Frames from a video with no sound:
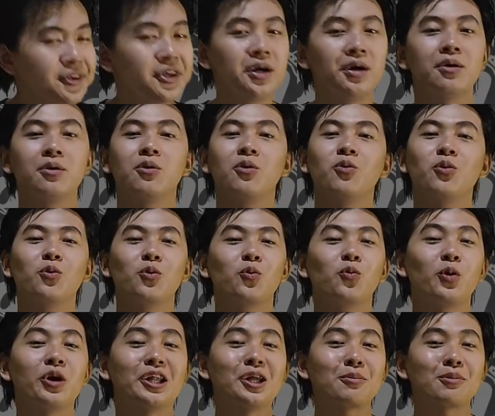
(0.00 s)
Yo,
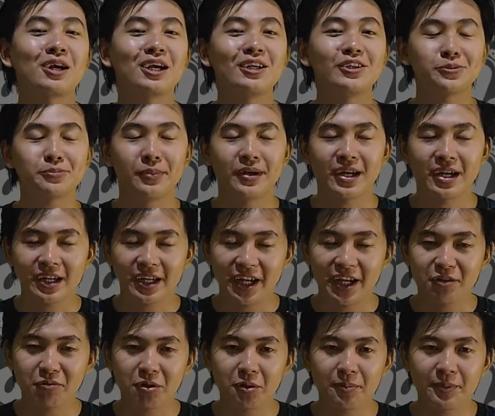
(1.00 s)
what up guys? Back
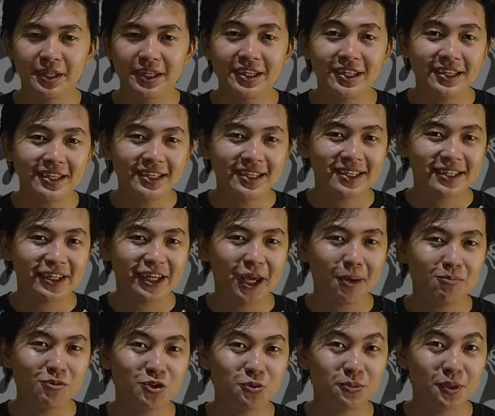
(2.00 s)
again with me,
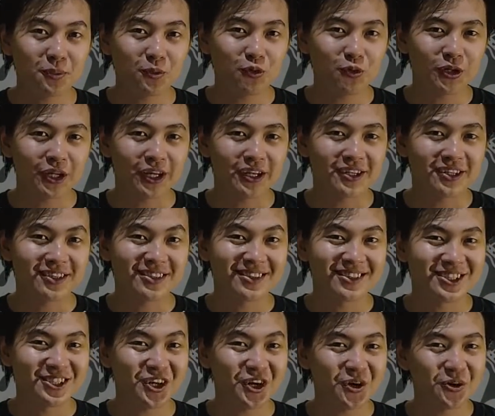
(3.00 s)
Games in the Blue Net.
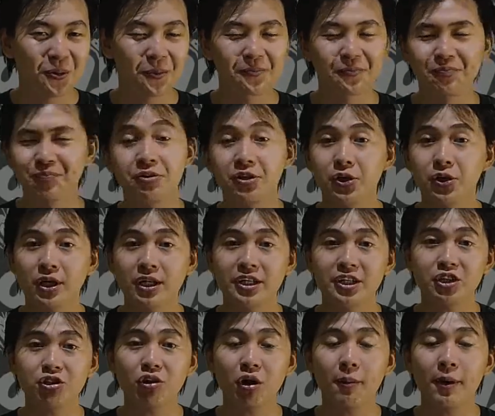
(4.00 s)
Yo, di video
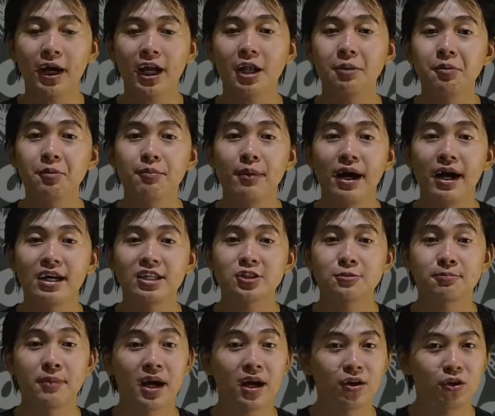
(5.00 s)
kali ini gue bakalan
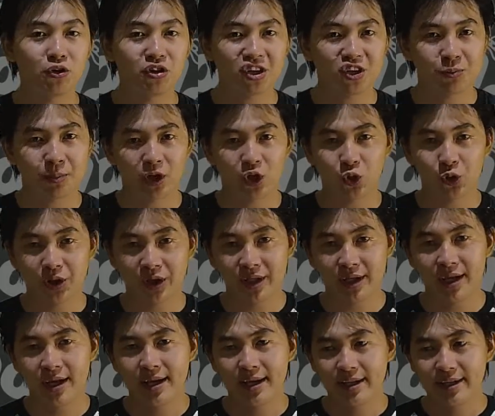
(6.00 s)
membahas makhluk
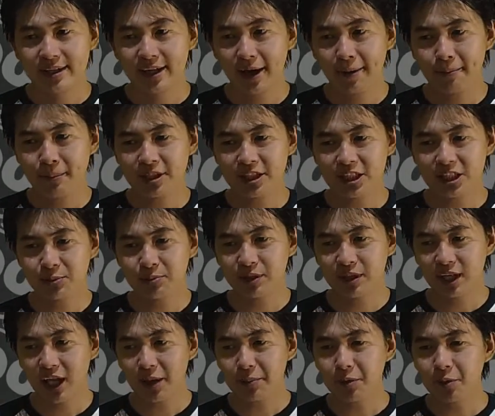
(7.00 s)
humanoid yang bisa
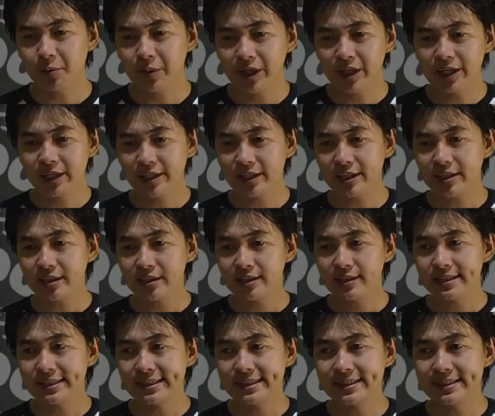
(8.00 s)
dibilang
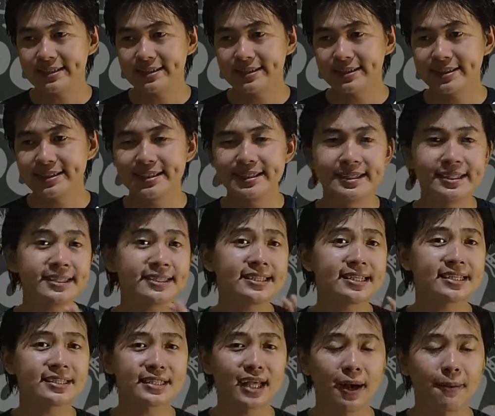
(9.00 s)
memiliki uh, jenis
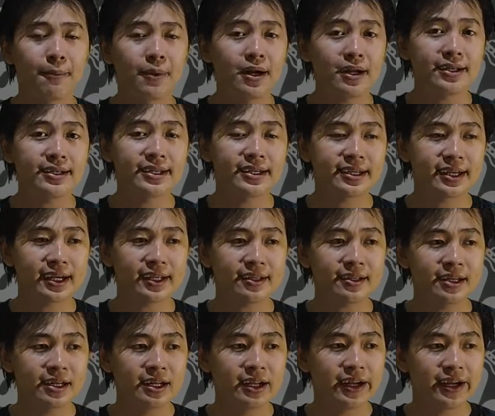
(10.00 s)
yang sama
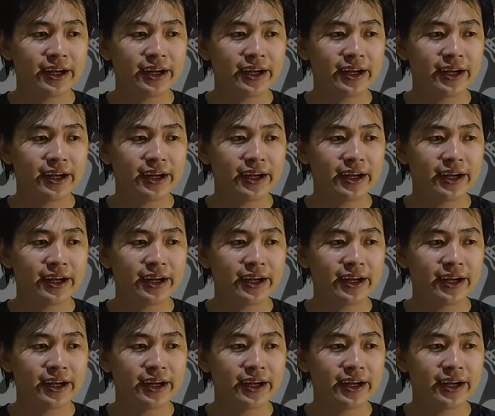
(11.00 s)
dengan